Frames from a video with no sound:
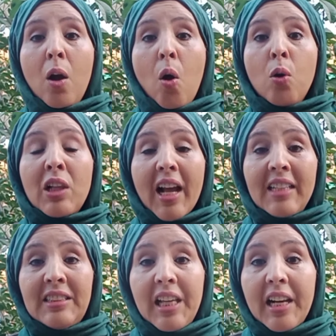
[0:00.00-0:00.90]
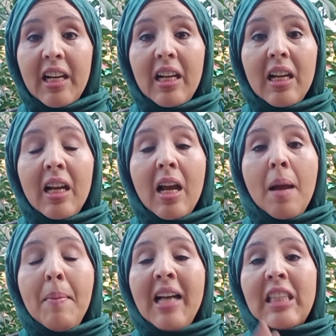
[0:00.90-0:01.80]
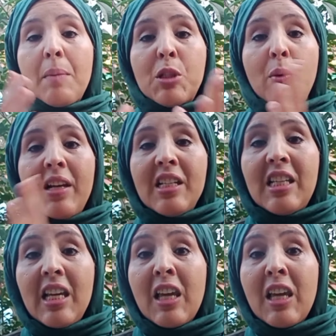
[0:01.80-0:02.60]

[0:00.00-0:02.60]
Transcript: وتلقى الدري ما احترمش والديه